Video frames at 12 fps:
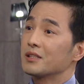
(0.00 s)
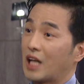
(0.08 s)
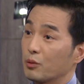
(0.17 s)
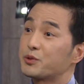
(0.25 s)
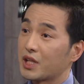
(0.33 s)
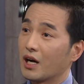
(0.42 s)

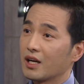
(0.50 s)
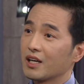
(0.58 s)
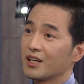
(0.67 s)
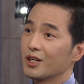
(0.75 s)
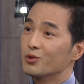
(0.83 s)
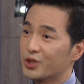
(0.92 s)
나옵시다
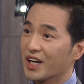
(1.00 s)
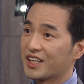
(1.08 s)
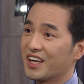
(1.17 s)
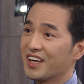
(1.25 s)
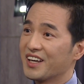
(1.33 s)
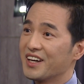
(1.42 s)
우리
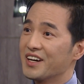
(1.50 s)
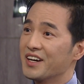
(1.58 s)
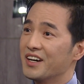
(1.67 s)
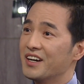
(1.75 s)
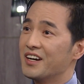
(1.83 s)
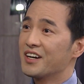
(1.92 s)
아기
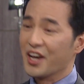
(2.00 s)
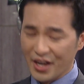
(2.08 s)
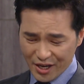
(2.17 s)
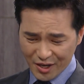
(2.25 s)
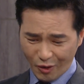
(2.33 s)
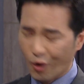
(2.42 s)
에?
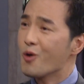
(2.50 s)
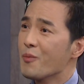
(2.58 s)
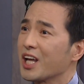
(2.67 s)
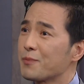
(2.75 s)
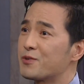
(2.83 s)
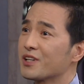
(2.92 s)
예?
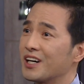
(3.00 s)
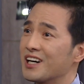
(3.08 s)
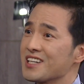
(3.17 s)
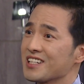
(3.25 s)
얼마나 이쁠까